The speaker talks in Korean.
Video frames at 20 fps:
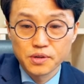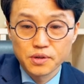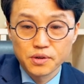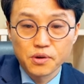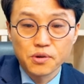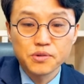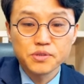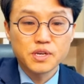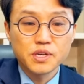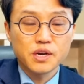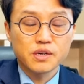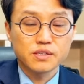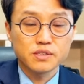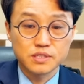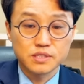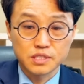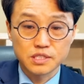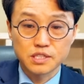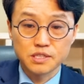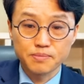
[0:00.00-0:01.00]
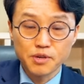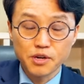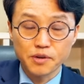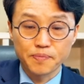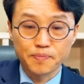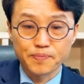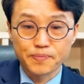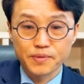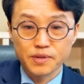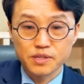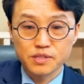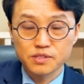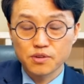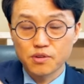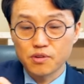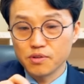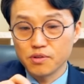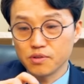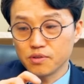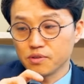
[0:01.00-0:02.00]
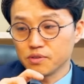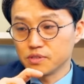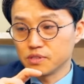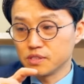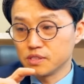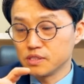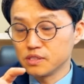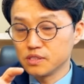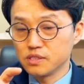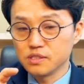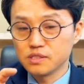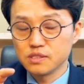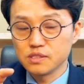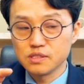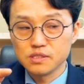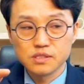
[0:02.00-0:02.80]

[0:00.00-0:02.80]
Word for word: 언약을 지키면, 그래서 이